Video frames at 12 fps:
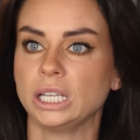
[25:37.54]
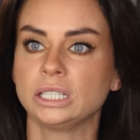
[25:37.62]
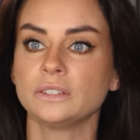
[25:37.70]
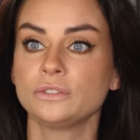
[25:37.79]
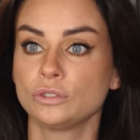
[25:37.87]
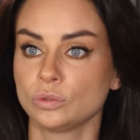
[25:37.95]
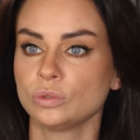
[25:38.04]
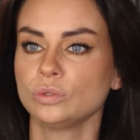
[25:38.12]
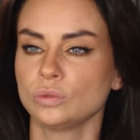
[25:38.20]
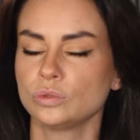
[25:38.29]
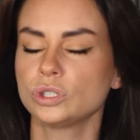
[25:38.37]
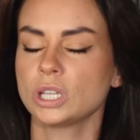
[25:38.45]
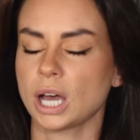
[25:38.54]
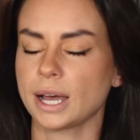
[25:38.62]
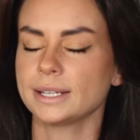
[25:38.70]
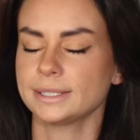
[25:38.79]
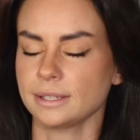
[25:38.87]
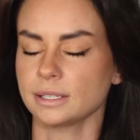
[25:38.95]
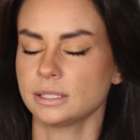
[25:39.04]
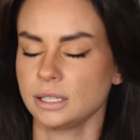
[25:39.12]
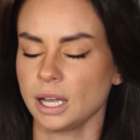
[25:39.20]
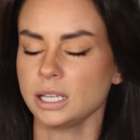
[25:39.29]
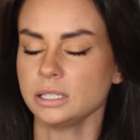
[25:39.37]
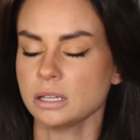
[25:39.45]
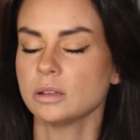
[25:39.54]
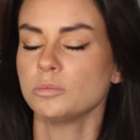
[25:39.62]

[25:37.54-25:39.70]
это все нужно осознать,